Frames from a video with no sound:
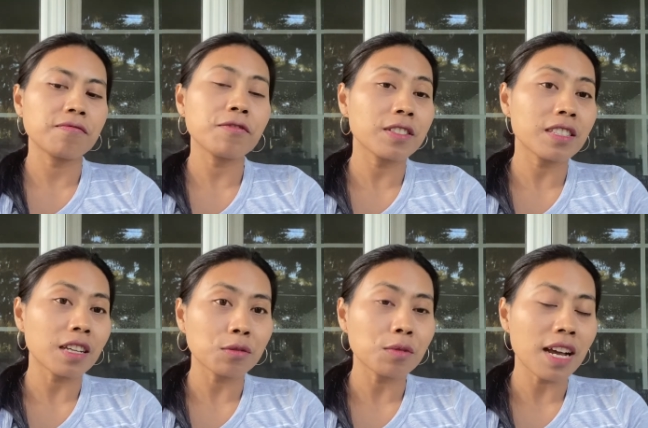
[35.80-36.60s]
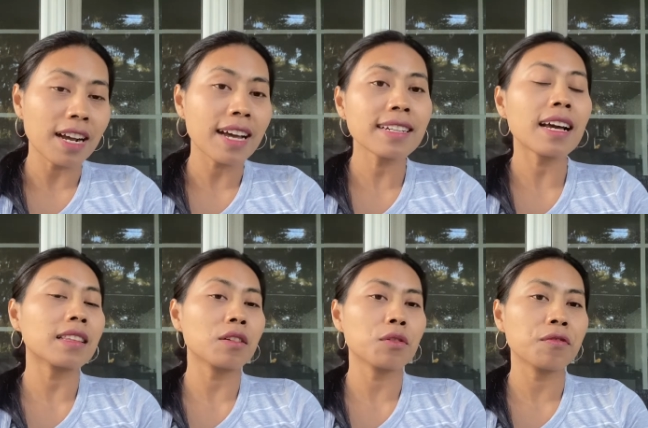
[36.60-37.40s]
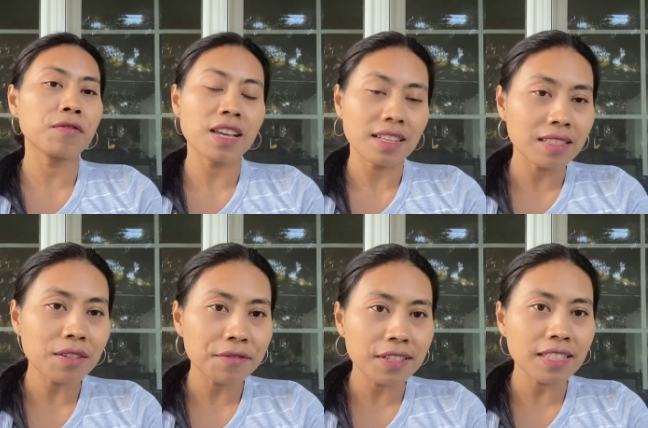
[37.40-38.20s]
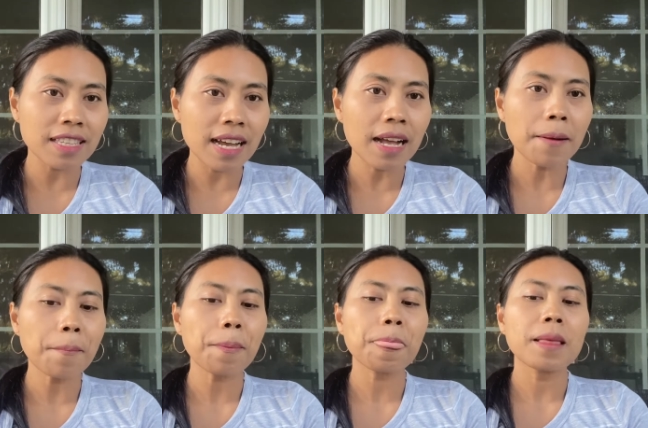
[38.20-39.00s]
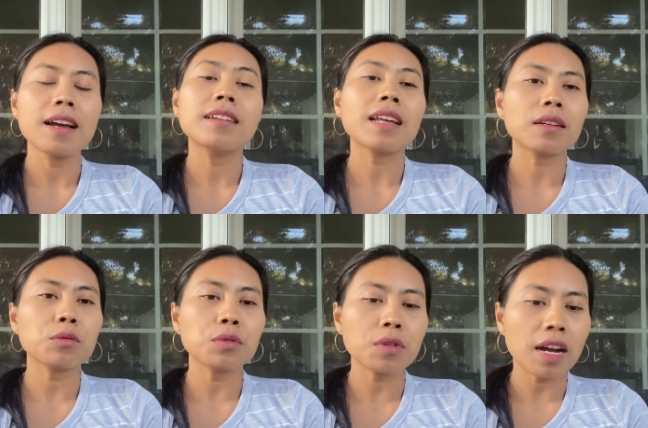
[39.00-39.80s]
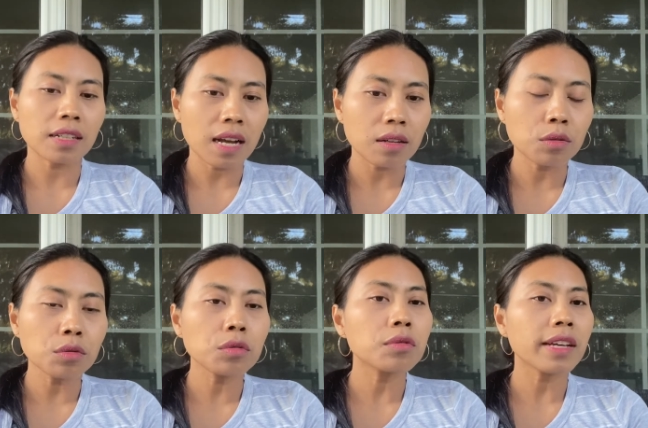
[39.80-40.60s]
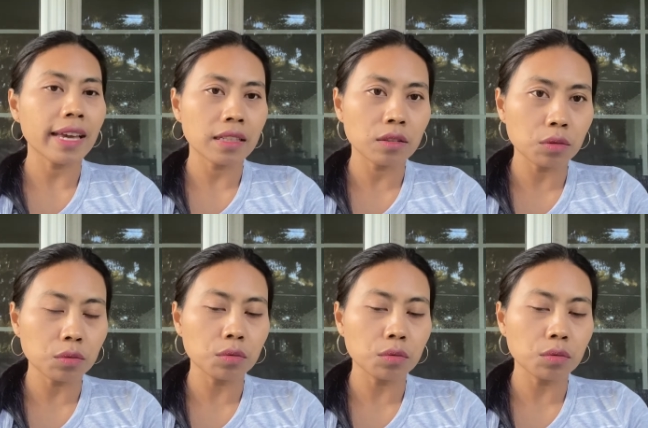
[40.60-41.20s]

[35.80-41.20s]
visa tunangan atau fiancé visa dan untuk anakku K2.